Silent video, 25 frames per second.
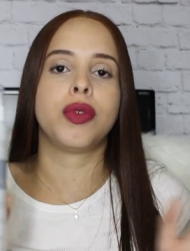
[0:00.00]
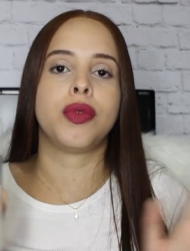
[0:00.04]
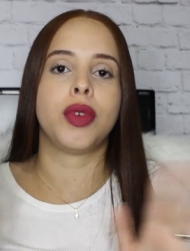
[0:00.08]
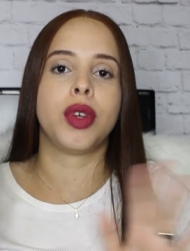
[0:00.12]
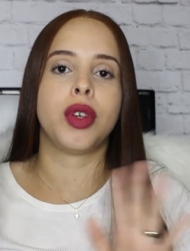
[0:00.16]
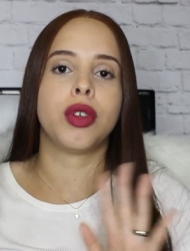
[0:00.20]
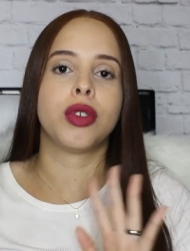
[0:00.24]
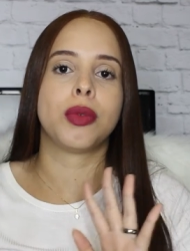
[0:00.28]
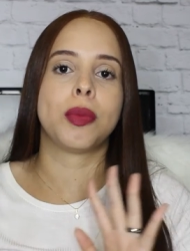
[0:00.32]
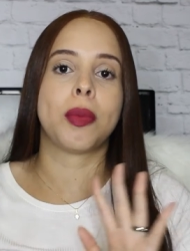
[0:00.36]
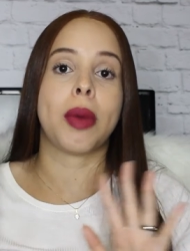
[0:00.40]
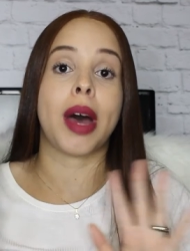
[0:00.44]

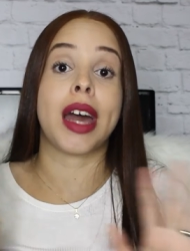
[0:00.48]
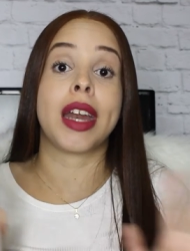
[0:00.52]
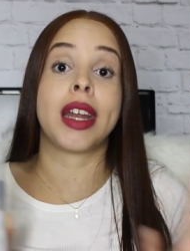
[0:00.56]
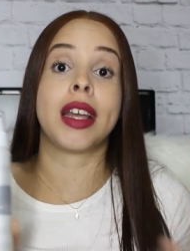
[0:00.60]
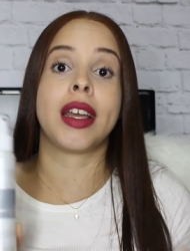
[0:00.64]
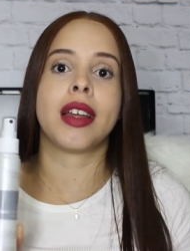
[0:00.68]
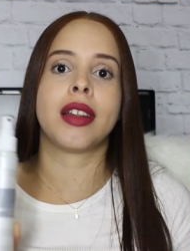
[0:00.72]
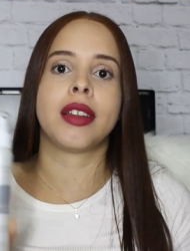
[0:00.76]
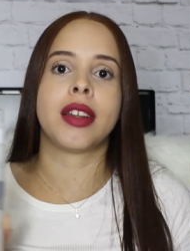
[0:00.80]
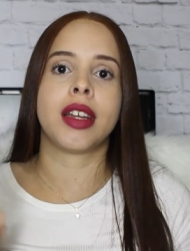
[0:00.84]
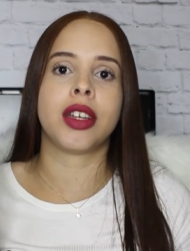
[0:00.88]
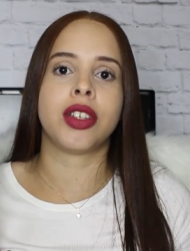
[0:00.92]
fios
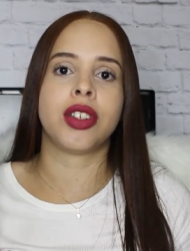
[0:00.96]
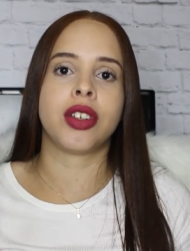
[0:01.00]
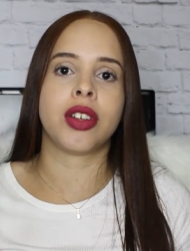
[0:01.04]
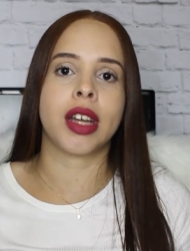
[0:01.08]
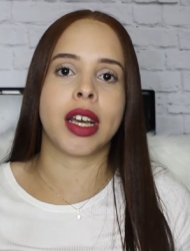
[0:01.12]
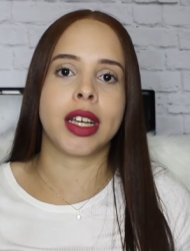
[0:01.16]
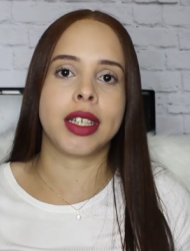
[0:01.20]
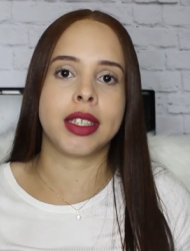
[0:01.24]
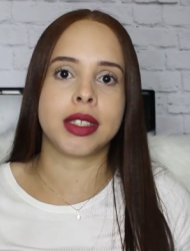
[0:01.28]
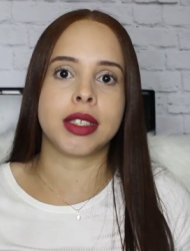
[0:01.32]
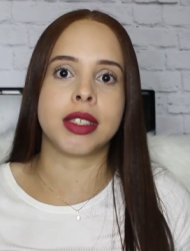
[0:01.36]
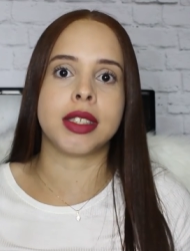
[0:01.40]
parem até de
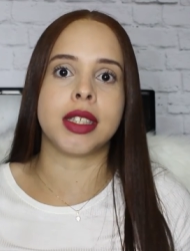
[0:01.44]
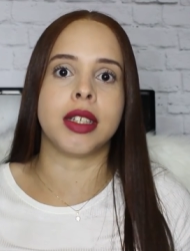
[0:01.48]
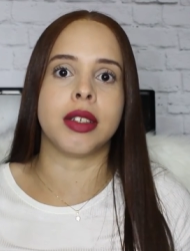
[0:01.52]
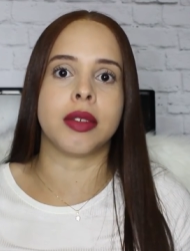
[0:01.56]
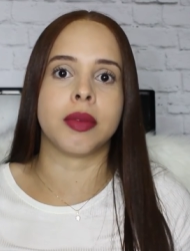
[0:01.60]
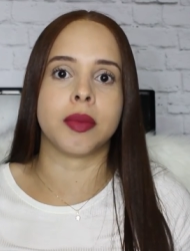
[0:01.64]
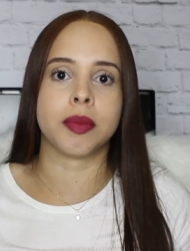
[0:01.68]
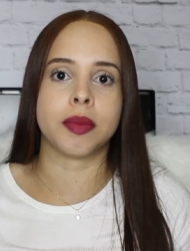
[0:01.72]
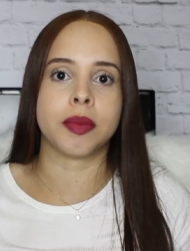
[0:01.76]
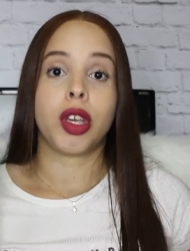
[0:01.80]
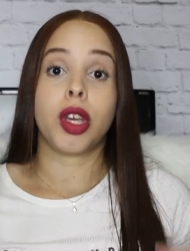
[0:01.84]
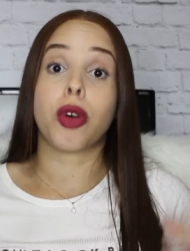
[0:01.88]
nascer.
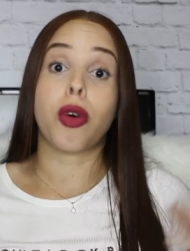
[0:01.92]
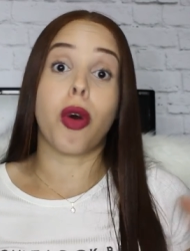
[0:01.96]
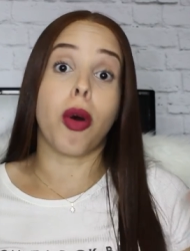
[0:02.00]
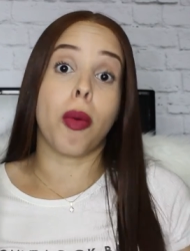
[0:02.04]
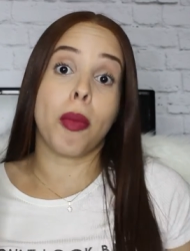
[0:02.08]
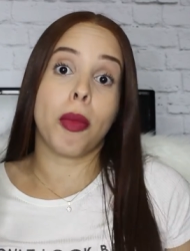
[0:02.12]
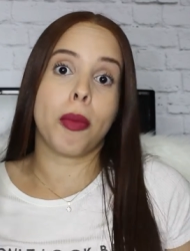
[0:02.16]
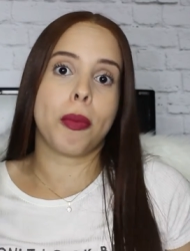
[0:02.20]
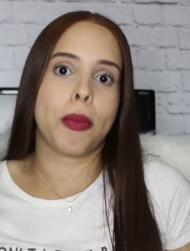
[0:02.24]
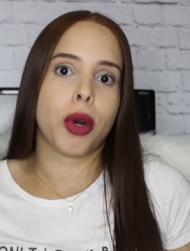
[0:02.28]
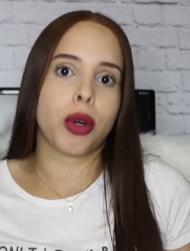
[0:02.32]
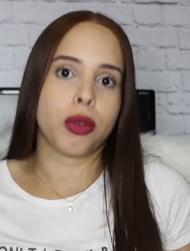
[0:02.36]
E
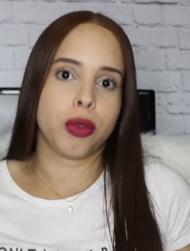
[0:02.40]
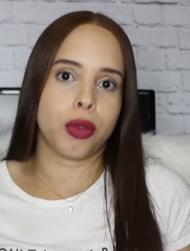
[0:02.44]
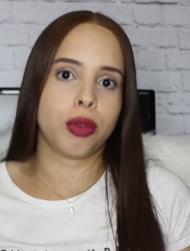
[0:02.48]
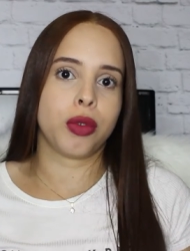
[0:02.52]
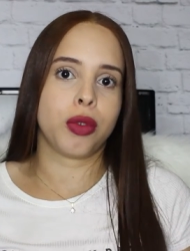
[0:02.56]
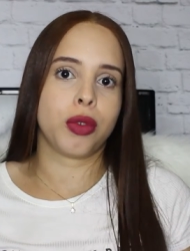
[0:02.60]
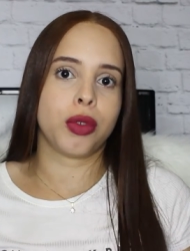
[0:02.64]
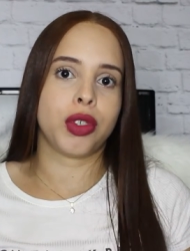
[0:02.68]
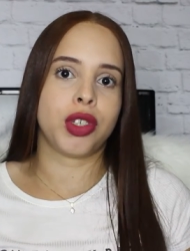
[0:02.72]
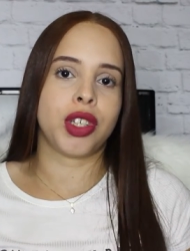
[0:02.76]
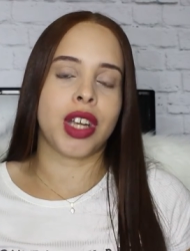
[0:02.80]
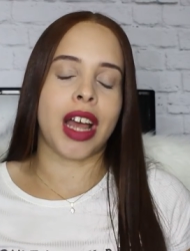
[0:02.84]
como o
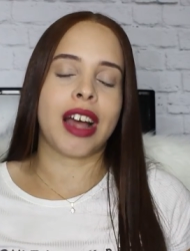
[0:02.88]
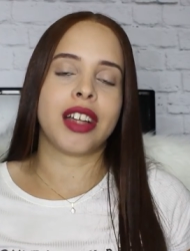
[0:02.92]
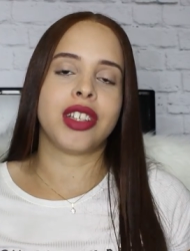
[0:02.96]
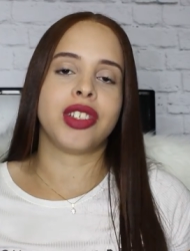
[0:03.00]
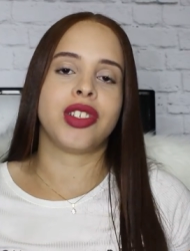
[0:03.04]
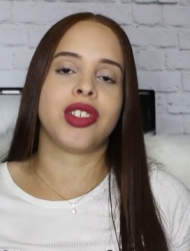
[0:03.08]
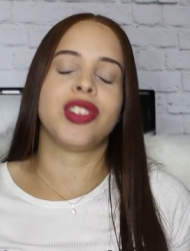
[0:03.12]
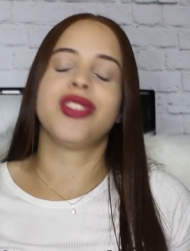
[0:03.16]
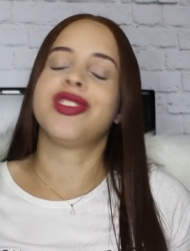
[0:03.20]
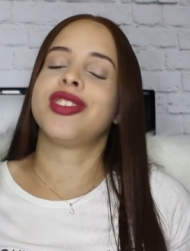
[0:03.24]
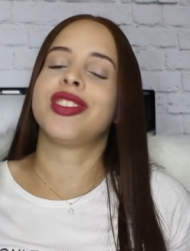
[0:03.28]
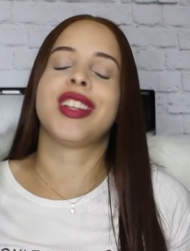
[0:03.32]
produto já
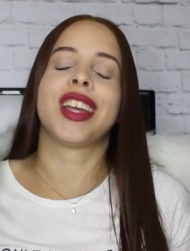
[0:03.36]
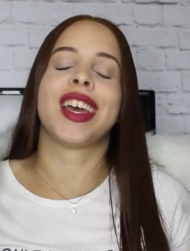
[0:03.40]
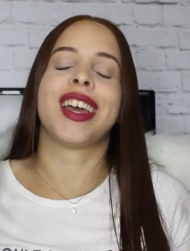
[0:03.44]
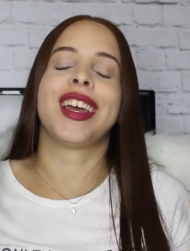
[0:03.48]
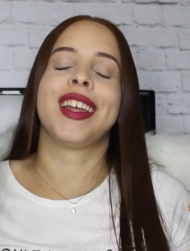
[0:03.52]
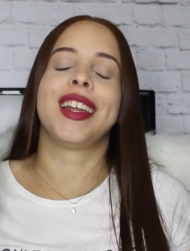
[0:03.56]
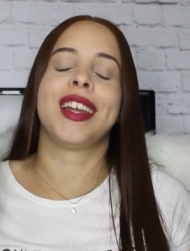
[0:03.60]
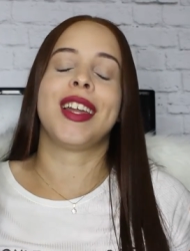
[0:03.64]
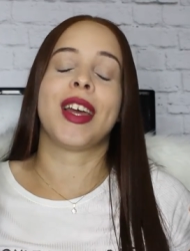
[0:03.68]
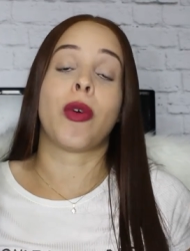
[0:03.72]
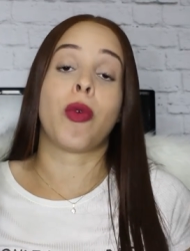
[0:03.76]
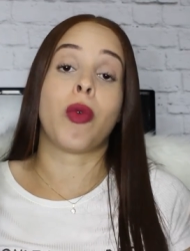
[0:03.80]
diz,
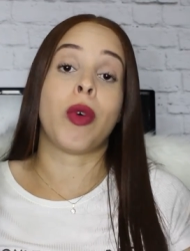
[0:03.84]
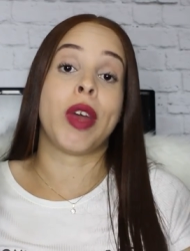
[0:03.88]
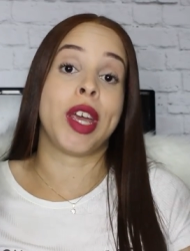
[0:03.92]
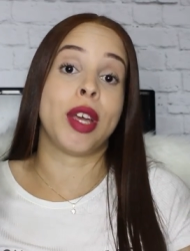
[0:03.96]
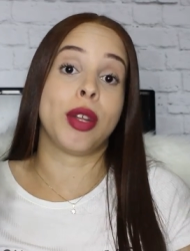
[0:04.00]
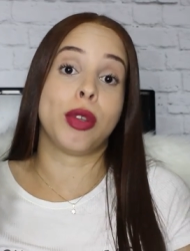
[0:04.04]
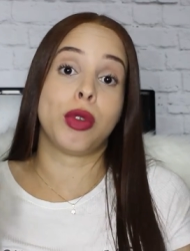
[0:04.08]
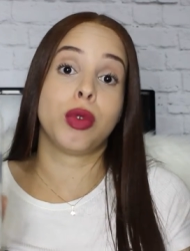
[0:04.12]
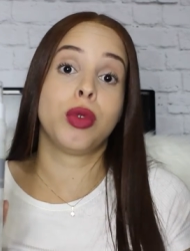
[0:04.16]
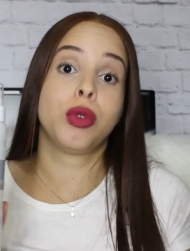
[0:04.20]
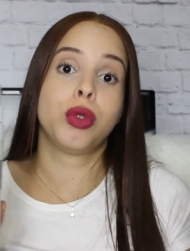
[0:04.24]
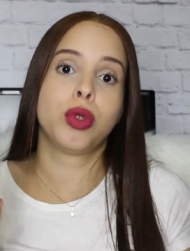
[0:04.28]
né, ele é um
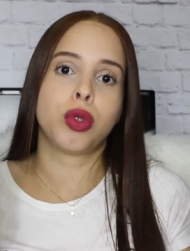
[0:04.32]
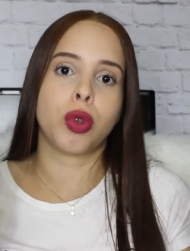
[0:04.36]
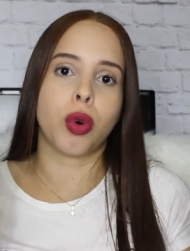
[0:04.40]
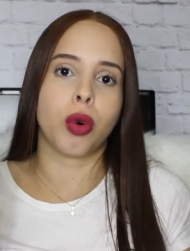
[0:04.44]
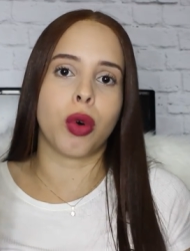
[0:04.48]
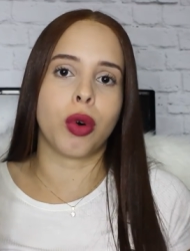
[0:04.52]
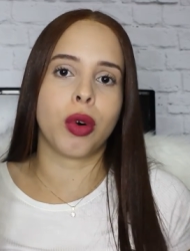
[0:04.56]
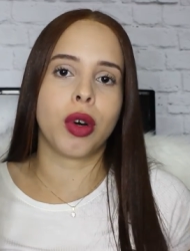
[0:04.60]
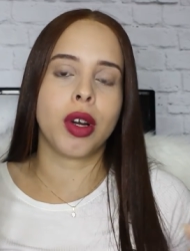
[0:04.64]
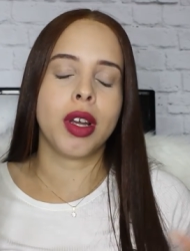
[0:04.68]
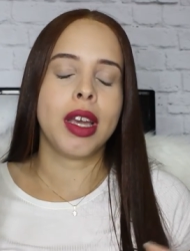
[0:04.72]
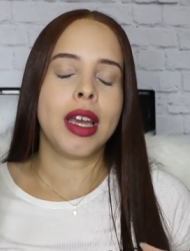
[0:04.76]

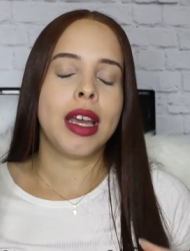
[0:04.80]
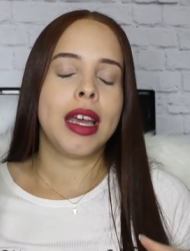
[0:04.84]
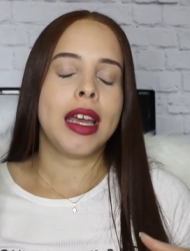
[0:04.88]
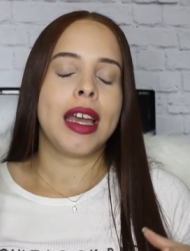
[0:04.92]
redutor,